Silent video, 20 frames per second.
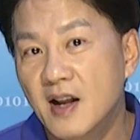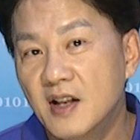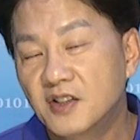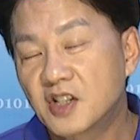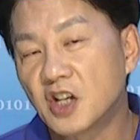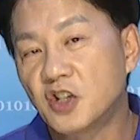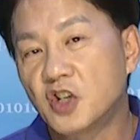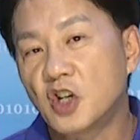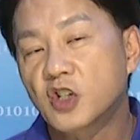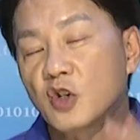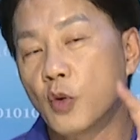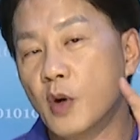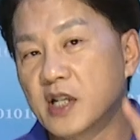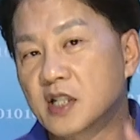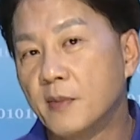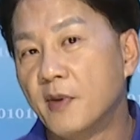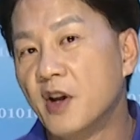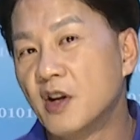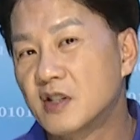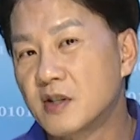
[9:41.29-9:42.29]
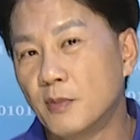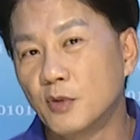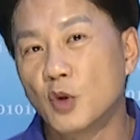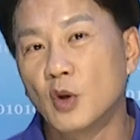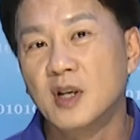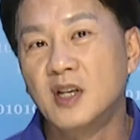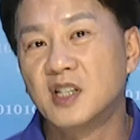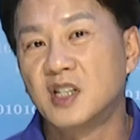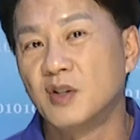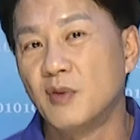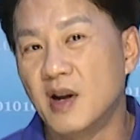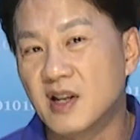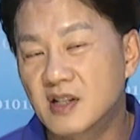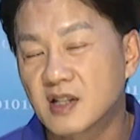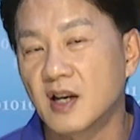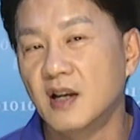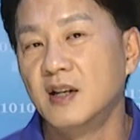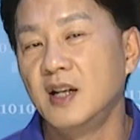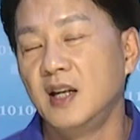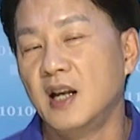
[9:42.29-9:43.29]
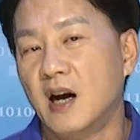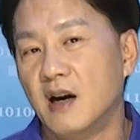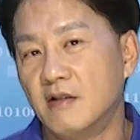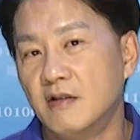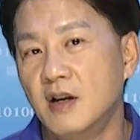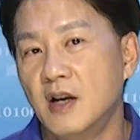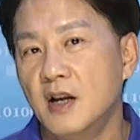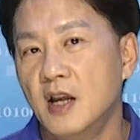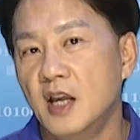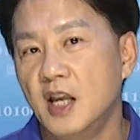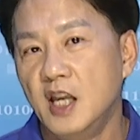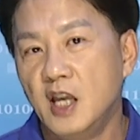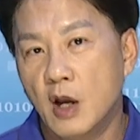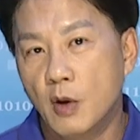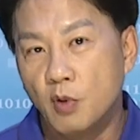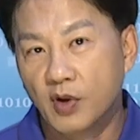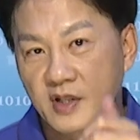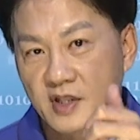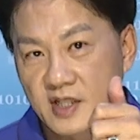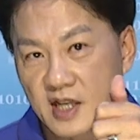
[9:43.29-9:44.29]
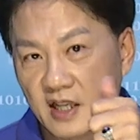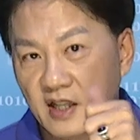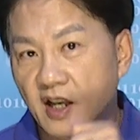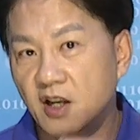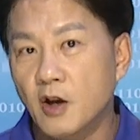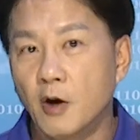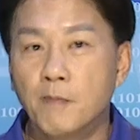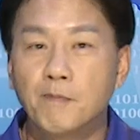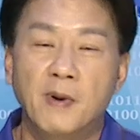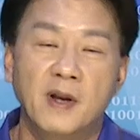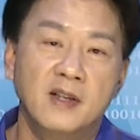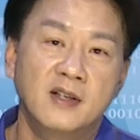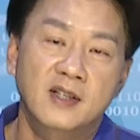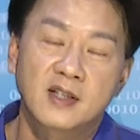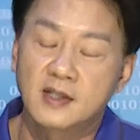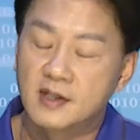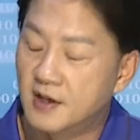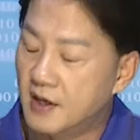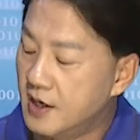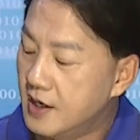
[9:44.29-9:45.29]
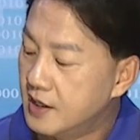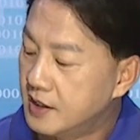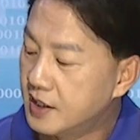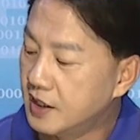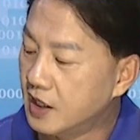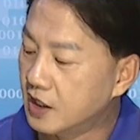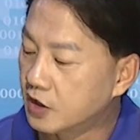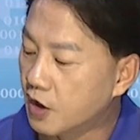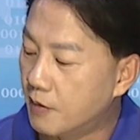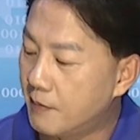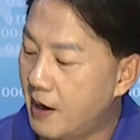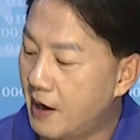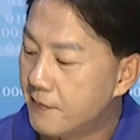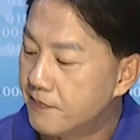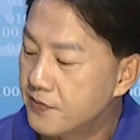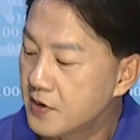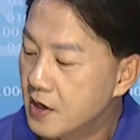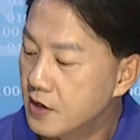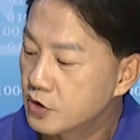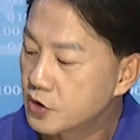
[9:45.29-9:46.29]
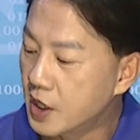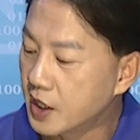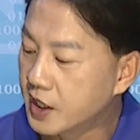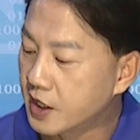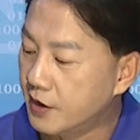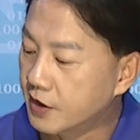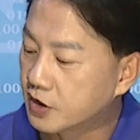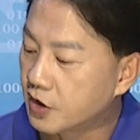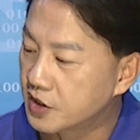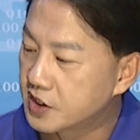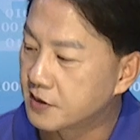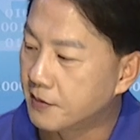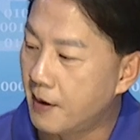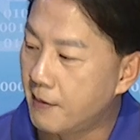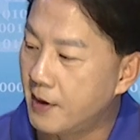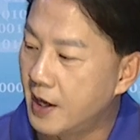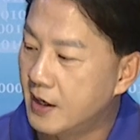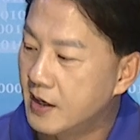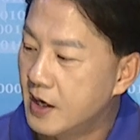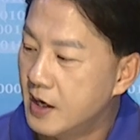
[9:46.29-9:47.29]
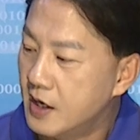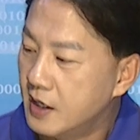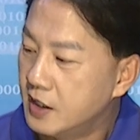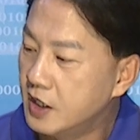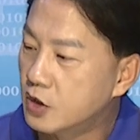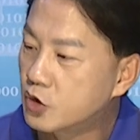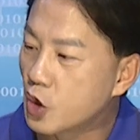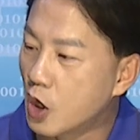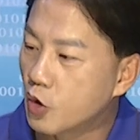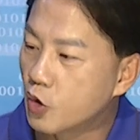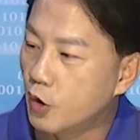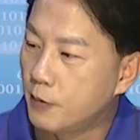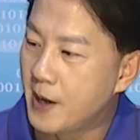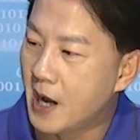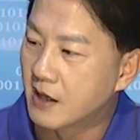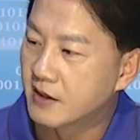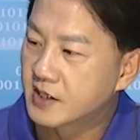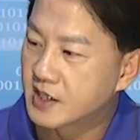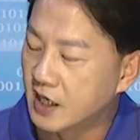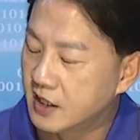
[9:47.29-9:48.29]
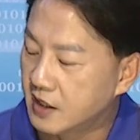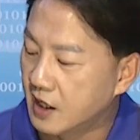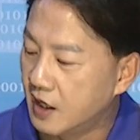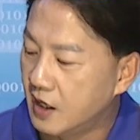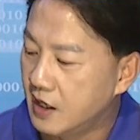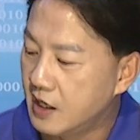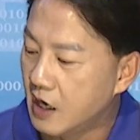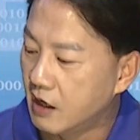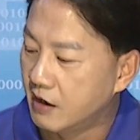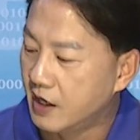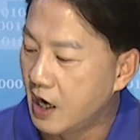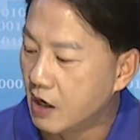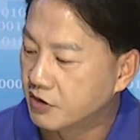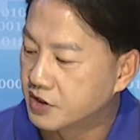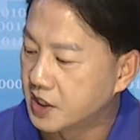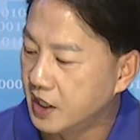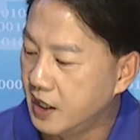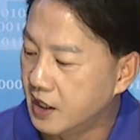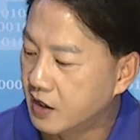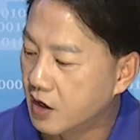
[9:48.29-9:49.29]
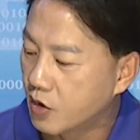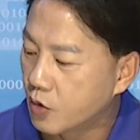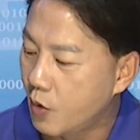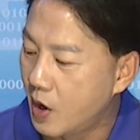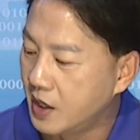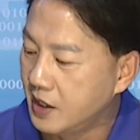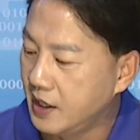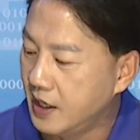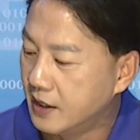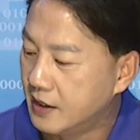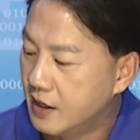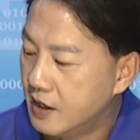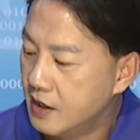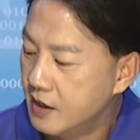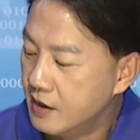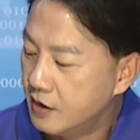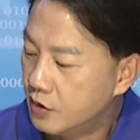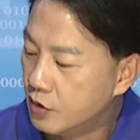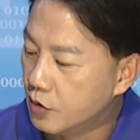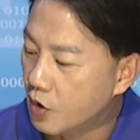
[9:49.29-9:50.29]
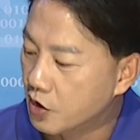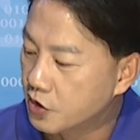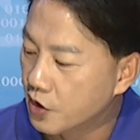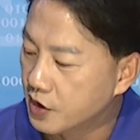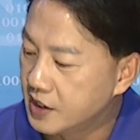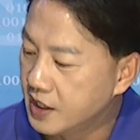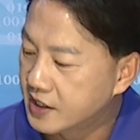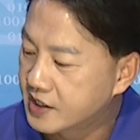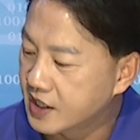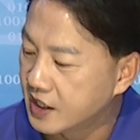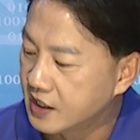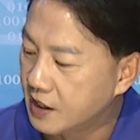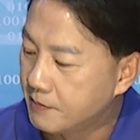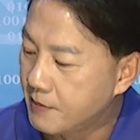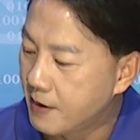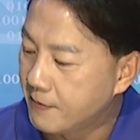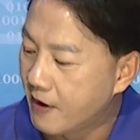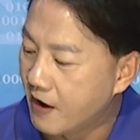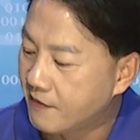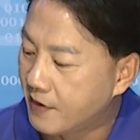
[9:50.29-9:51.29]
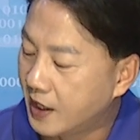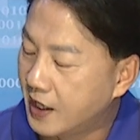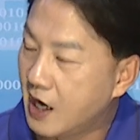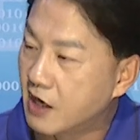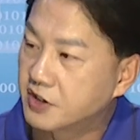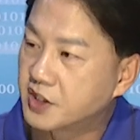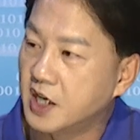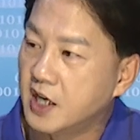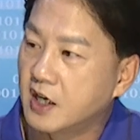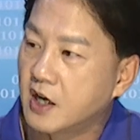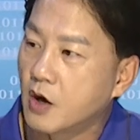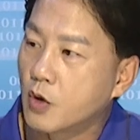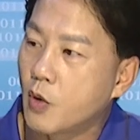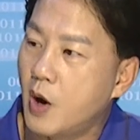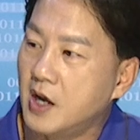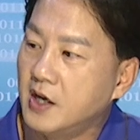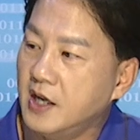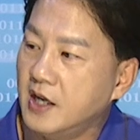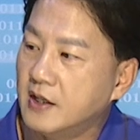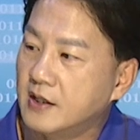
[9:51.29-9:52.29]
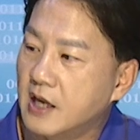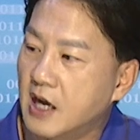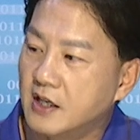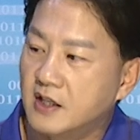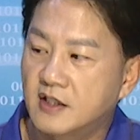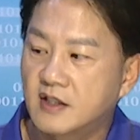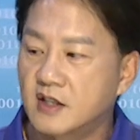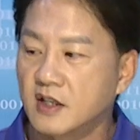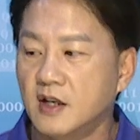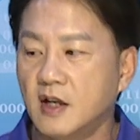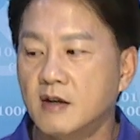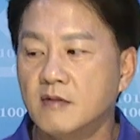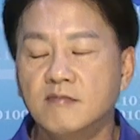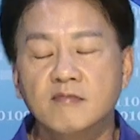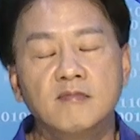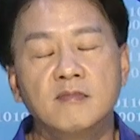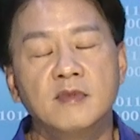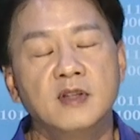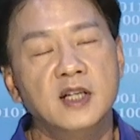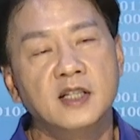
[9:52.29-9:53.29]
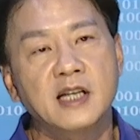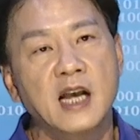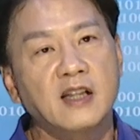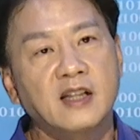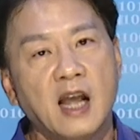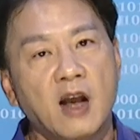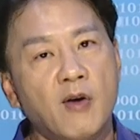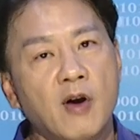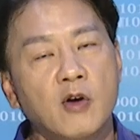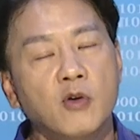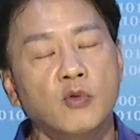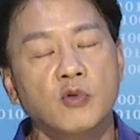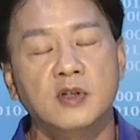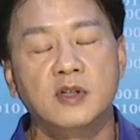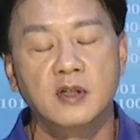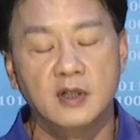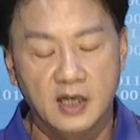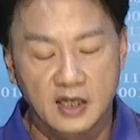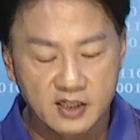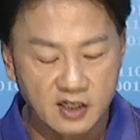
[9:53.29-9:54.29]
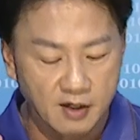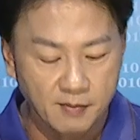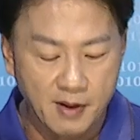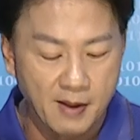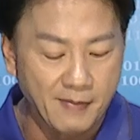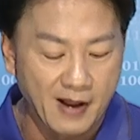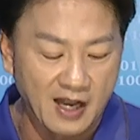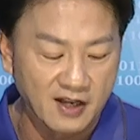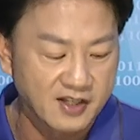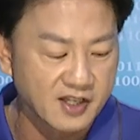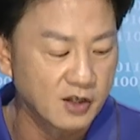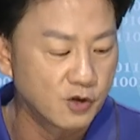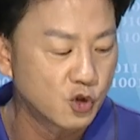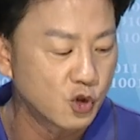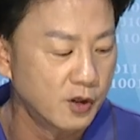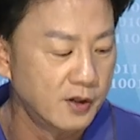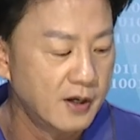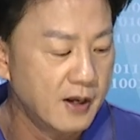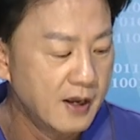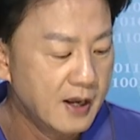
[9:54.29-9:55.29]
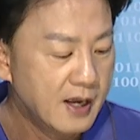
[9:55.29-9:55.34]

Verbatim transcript: 这就是为什么有这么多人喜欢陈立豪，因为我真的有本事，听得懂吗？所以各位投资朋友们，你做股票真的要了解一个观念。如果说你真的没办法了解一个观念，那你真的你在台湾股市你真的没办法生存。